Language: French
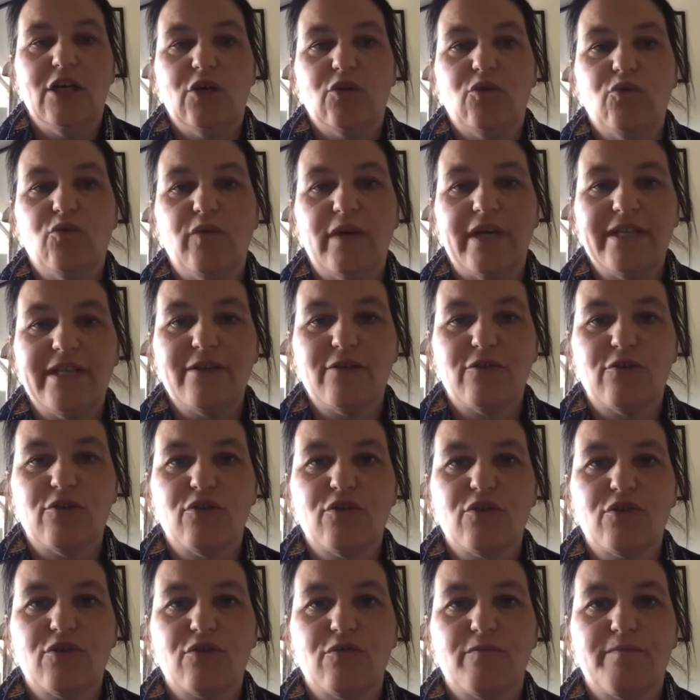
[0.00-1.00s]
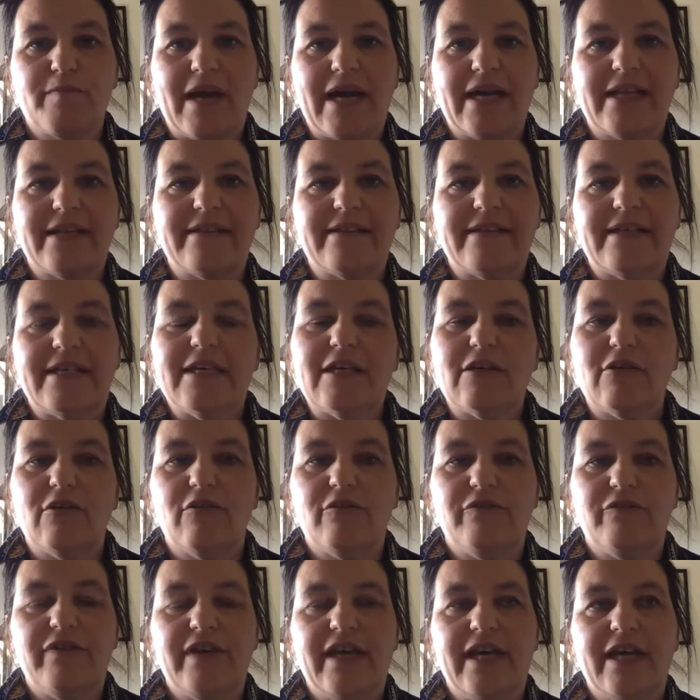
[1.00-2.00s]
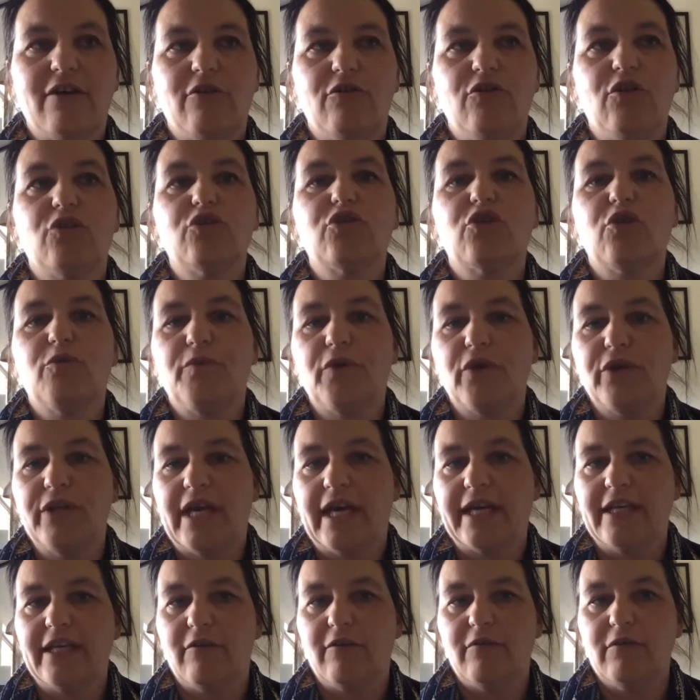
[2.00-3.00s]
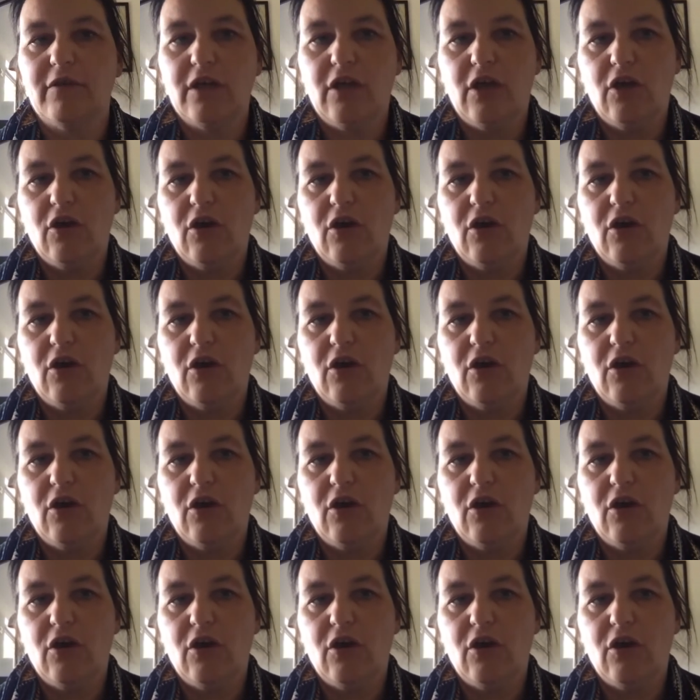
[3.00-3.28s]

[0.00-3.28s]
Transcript: ou est-ce que je partais euh, vers l'entrepreneuriat